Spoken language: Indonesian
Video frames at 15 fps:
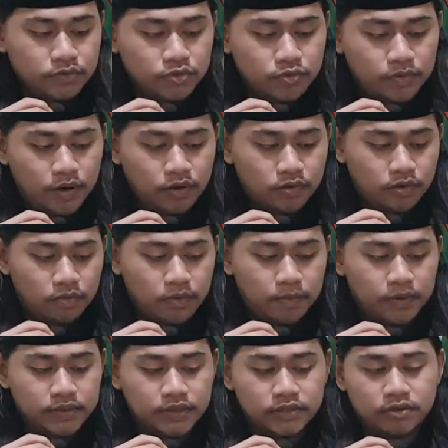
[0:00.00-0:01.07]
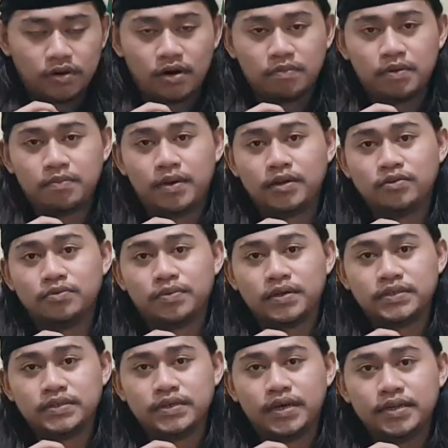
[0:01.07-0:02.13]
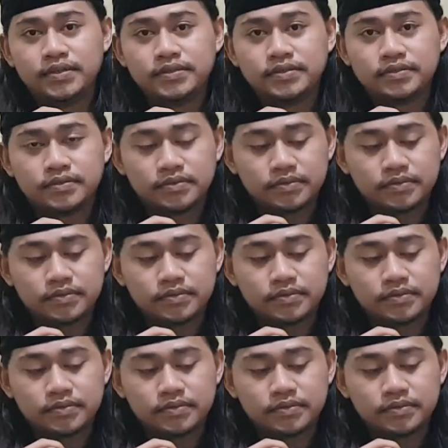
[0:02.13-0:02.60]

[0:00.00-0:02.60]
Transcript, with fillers: cuma untuk memecat seorang pembantu presiden?